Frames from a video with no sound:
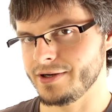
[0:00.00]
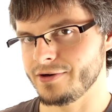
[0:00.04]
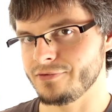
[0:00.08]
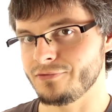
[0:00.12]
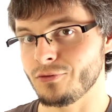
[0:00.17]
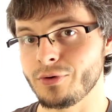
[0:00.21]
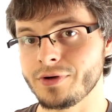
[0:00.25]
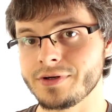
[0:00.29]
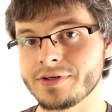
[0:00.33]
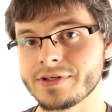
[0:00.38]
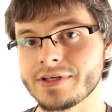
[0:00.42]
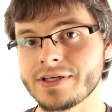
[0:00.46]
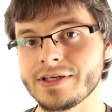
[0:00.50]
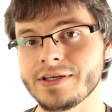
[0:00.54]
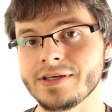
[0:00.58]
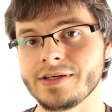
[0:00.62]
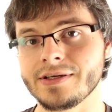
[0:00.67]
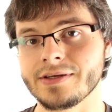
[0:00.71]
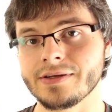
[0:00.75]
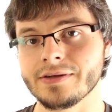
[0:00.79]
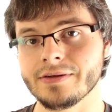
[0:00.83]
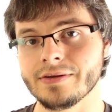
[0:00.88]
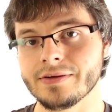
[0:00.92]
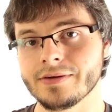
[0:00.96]

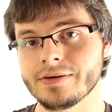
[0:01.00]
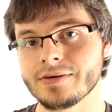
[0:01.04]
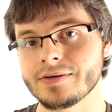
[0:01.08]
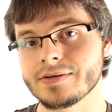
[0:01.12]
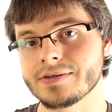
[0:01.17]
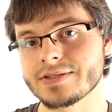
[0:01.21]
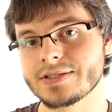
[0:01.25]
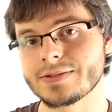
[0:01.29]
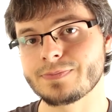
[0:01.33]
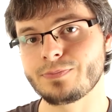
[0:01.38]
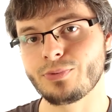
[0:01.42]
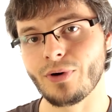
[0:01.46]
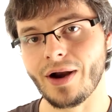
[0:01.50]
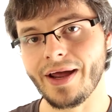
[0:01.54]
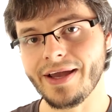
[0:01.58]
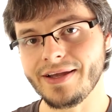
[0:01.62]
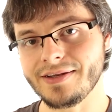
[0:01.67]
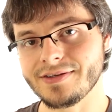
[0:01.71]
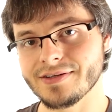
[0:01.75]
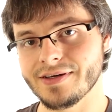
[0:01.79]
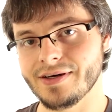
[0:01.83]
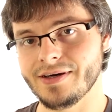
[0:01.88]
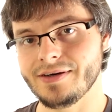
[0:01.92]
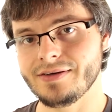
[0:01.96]
Wohingegen
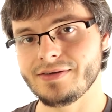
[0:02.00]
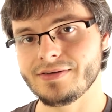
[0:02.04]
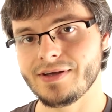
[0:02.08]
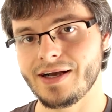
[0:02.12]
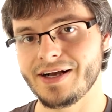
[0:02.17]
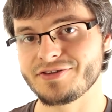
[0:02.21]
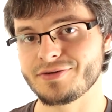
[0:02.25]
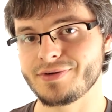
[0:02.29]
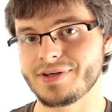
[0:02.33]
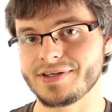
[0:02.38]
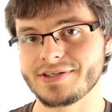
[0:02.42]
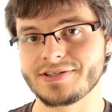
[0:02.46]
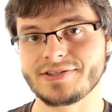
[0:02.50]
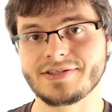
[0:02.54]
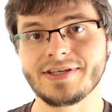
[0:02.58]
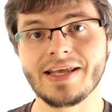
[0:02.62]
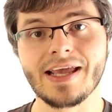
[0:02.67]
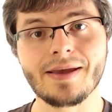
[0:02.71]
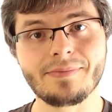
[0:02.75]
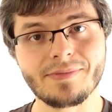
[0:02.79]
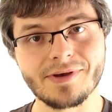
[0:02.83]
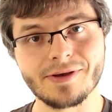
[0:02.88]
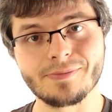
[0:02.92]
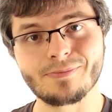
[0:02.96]
Spriter, also das
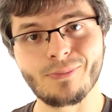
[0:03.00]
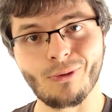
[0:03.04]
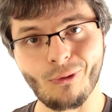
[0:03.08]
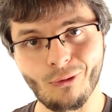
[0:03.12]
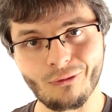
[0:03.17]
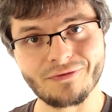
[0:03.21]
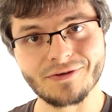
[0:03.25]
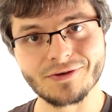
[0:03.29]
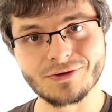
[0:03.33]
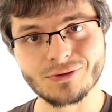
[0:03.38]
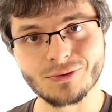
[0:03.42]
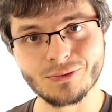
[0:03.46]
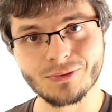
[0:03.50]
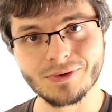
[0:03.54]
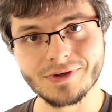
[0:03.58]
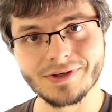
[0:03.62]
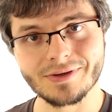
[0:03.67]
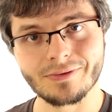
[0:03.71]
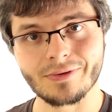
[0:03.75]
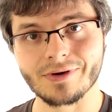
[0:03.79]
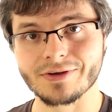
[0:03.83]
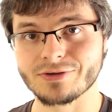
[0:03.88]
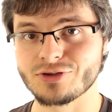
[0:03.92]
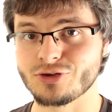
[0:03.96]

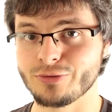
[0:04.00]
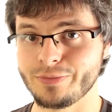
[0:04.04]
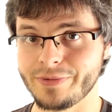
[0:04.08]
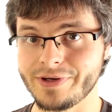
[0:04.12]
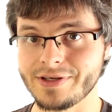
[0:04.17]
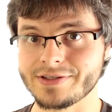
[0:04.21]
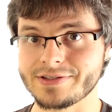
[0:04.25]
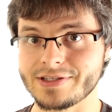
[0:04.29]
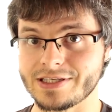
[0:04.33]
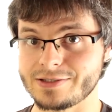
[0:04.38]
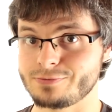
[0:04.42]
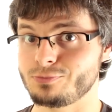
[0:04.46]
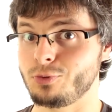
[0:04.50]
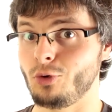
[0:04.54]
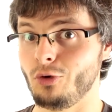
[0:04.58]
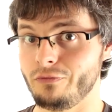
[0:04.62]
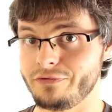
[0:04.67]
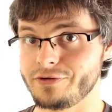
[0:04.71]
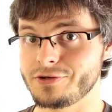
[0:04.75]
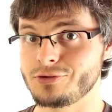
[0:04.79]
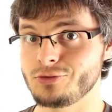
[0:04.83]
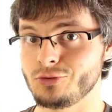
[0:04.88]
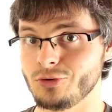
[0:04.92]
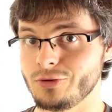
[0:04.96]
Semi-Profi-Tool oder zumindest das
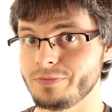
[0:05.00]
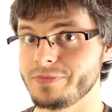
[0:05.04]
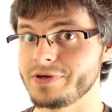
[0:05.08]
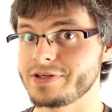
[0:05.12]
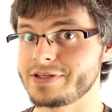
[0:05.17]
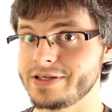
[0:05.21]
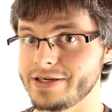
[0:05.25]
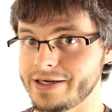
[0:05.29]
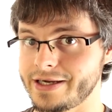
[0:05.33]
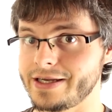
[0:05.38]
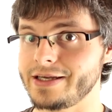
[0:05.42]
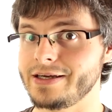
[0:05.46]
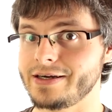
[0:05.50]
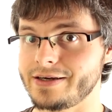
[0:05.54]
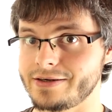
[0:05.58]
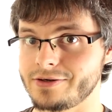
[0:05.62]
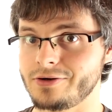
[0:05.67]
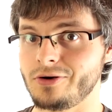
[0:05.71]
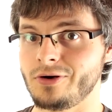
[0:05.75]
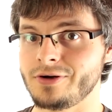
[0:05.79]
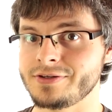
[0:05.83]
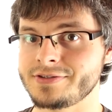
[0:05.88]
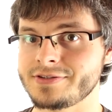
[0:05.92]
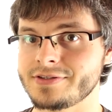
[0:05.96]
Profi-Tool mit
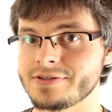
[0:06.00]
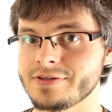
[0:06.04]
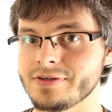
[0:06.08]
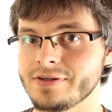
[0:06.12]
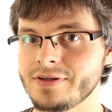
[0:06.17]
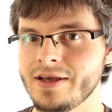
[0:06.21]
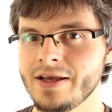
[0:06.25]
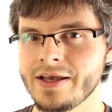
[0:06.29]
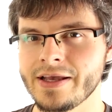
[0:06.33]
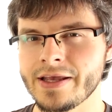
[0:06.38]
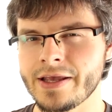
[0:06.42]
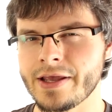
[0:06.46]
geringeren Kosten,